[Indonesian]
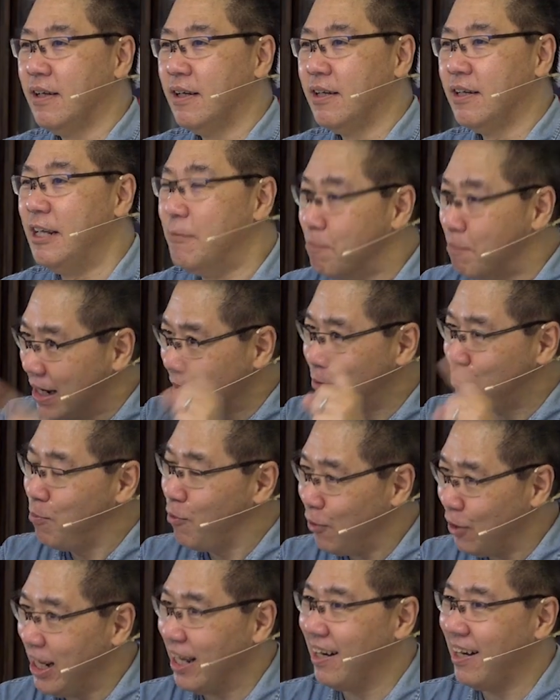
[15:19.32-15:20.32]
Di
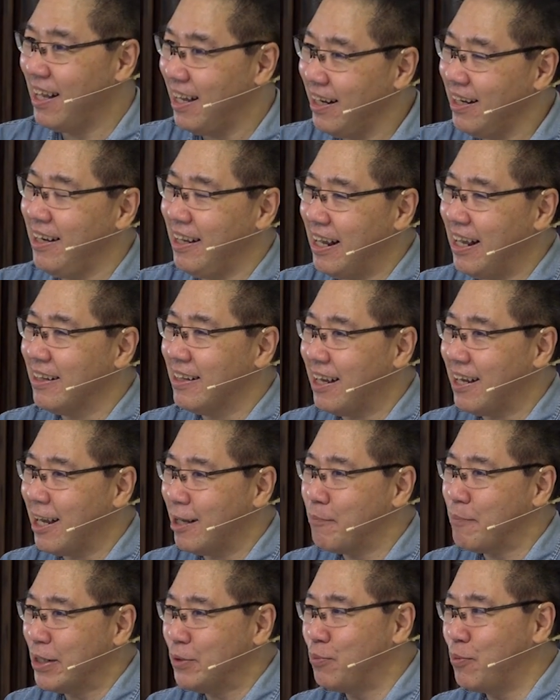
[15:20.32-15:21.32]
Mazmur yang lain
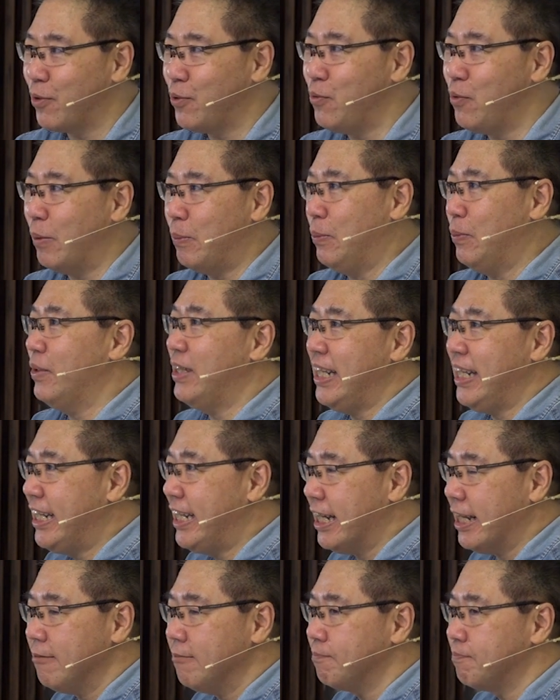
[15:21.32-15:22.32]
dikatakan Mazmur
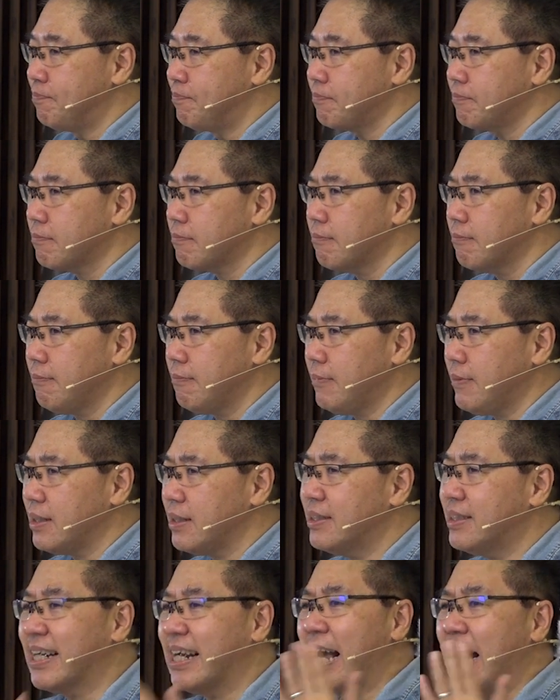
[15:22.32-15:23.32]
23,
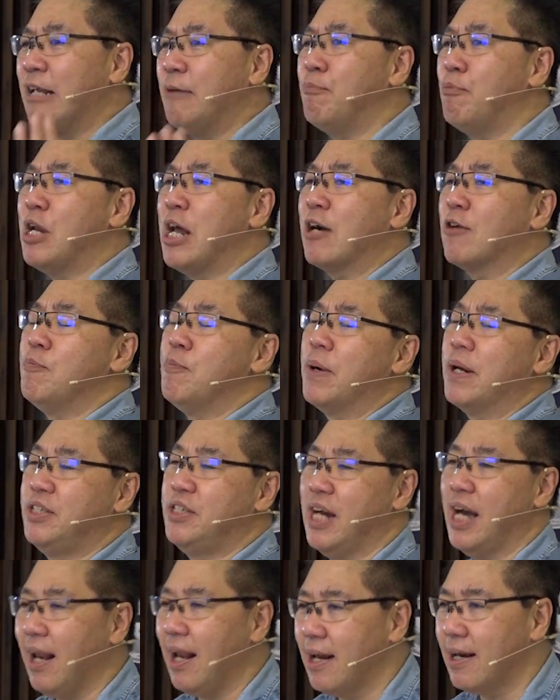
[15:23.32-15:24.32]
sekalipun aku
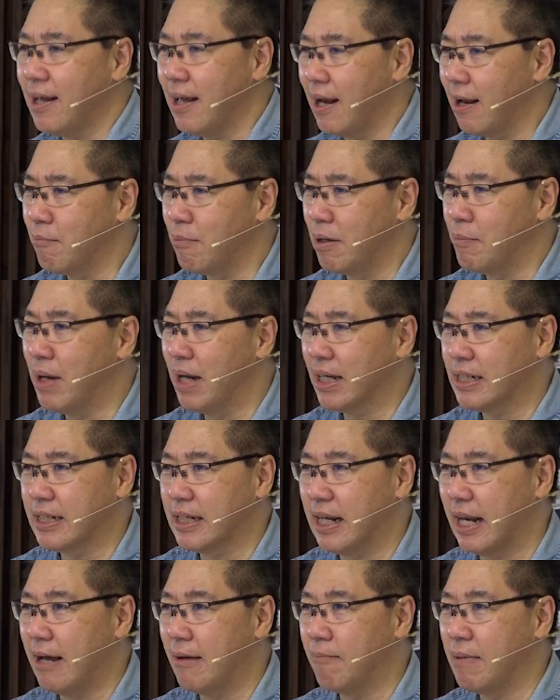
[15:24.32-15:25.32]
berjalan dalam lembah
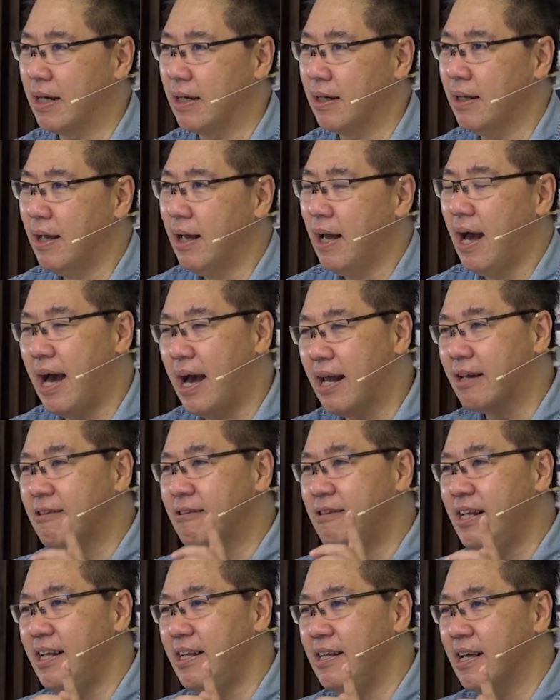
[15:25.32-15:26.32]
kekelaman.
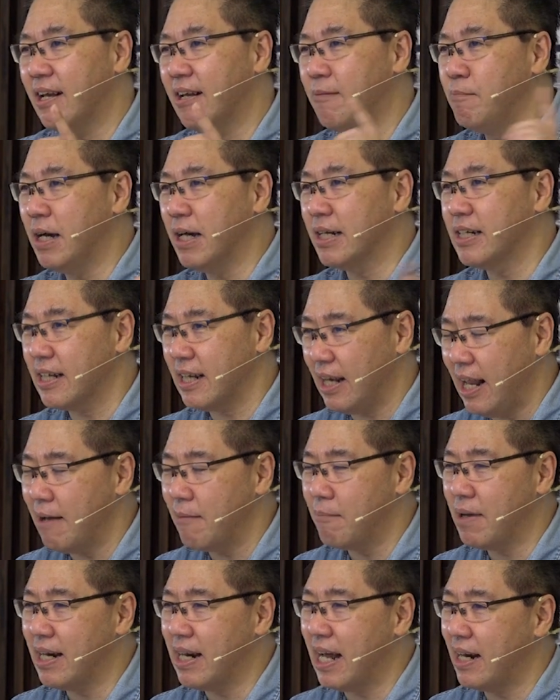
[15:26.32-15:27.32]
Artinya lembah
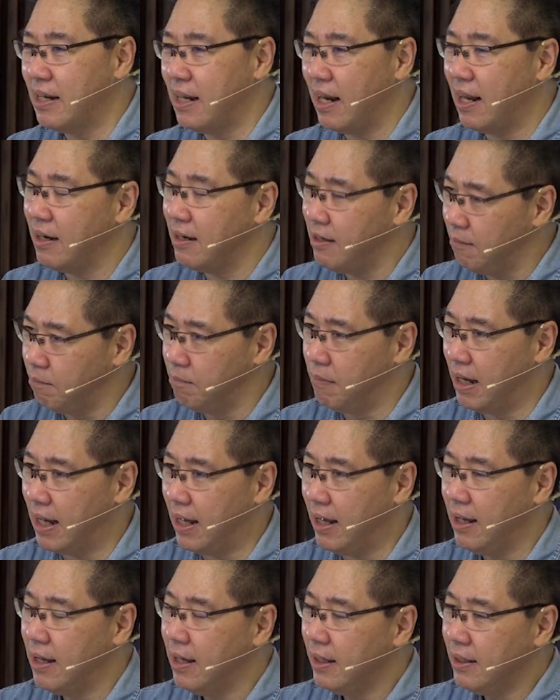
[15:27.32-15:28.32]
kekelaman adalah
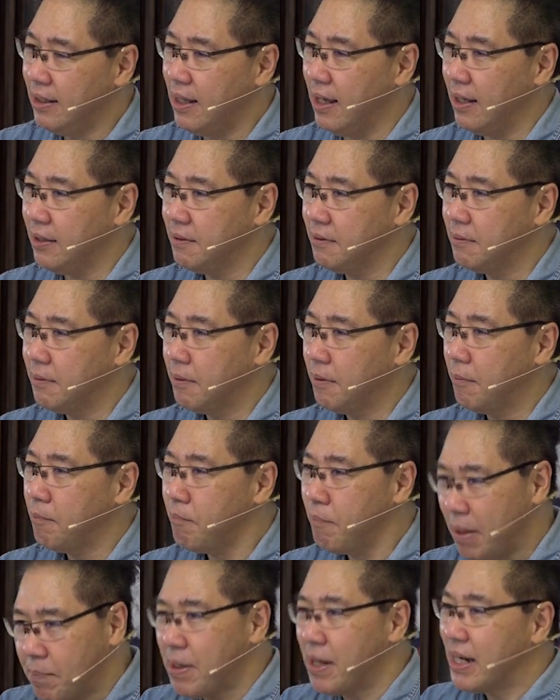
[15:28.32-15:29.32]
lembah yang
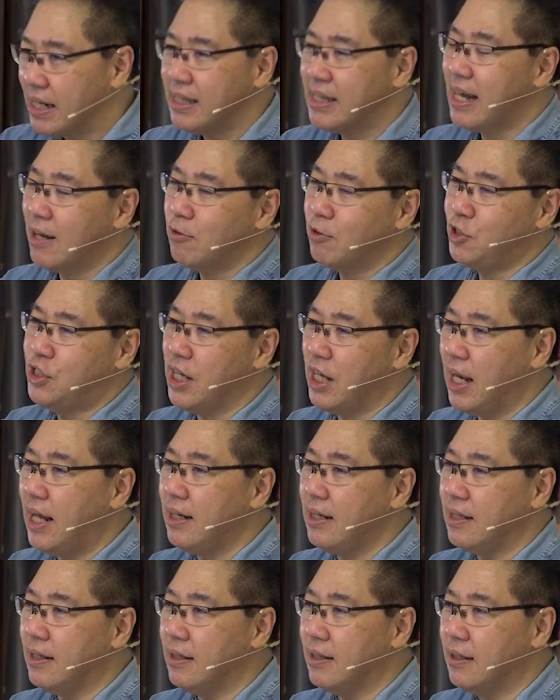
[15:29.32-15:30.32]
memang kita harus
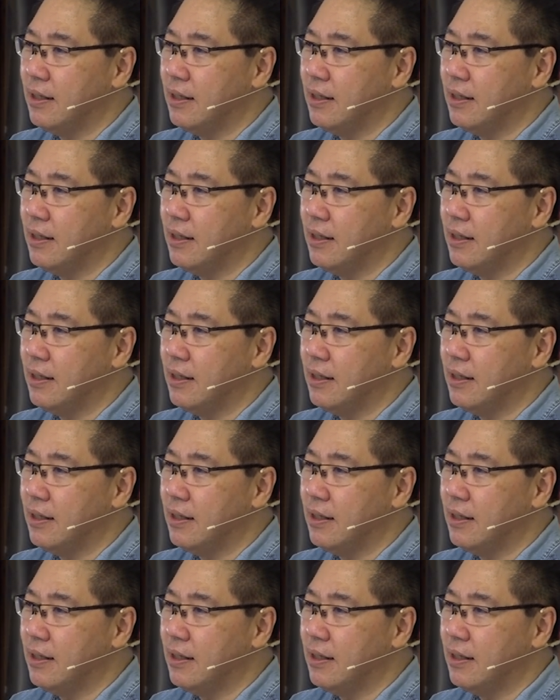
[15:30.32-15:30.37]
jalani.